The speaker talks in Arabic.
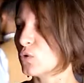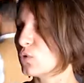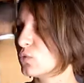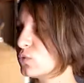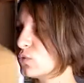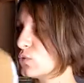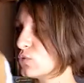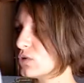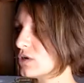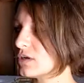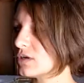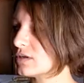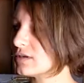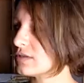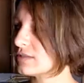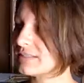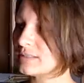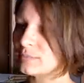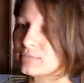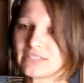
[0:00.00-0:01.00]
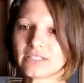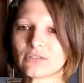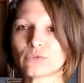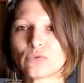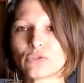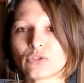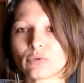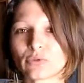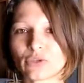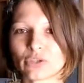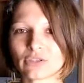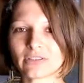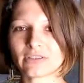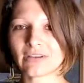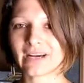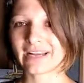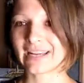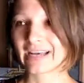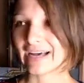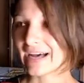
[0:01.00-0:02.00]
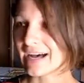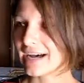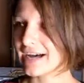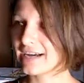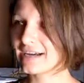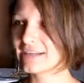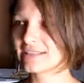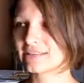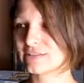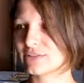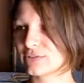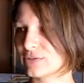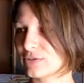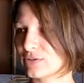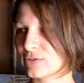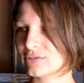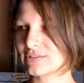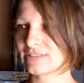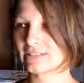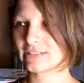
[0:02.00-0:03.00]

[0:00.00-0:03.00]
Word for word: ونبداو آه، يمكن علاقات دي, آه،